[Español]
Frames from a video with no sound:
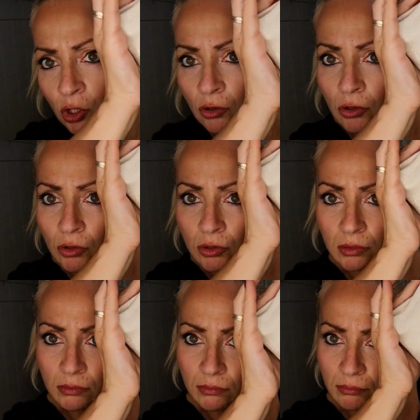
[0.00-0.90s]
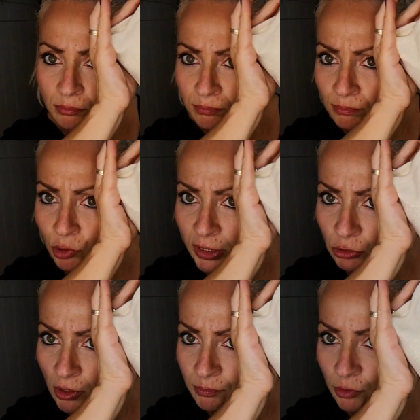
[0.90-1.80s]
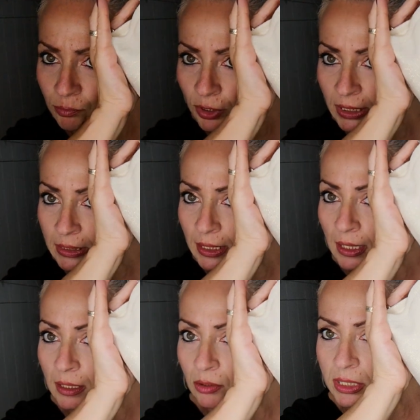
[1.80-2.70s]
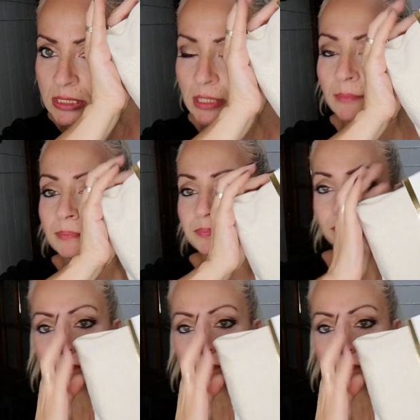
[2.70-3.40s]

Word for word: como con poquito de purpurinita, creo que sí.